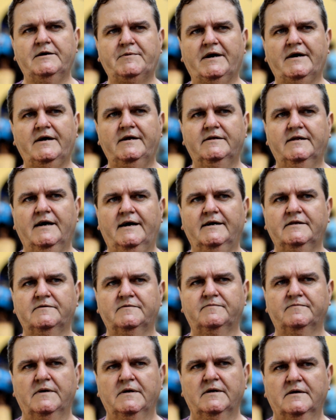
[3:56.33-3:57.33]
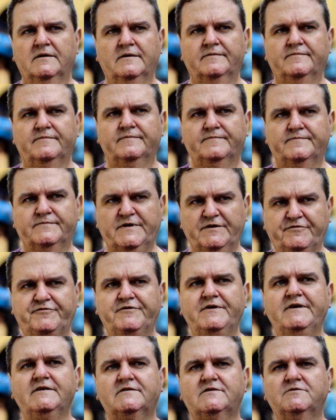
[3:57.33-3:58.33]
Aqui é uma realidade
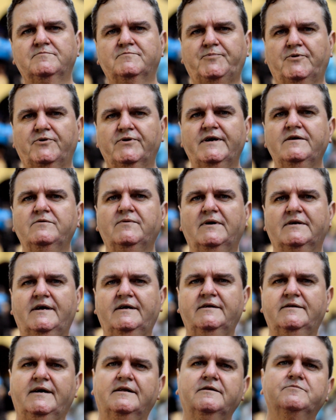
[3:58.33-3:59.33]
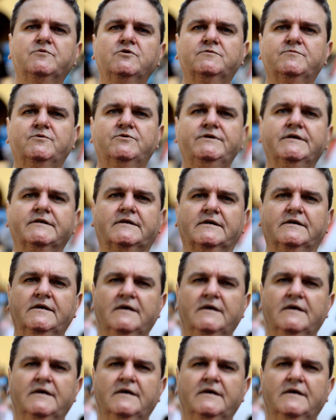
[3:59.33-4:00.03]
difícil, porém uma realidade muito